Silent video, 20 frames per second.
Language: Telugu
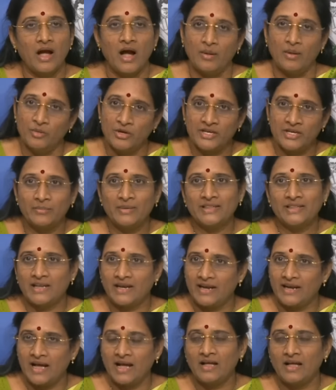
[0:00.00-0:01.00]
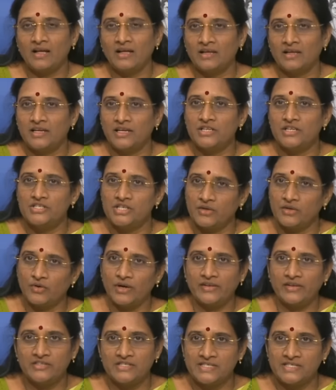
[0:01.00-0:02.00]
ఆ ముఖ్యమంత్రి అయినా ఈ
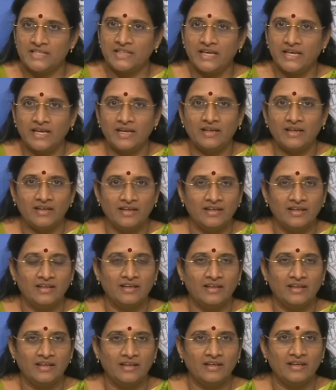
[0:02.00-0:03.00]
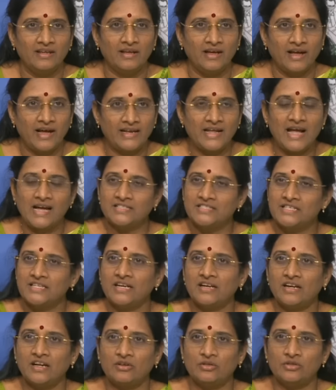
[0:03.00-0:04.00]
జీవో ఇచ్చింది అని
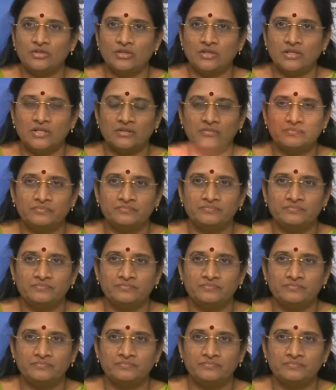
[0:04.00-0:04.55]
ఆశ్చర్యం కలుగుతోంది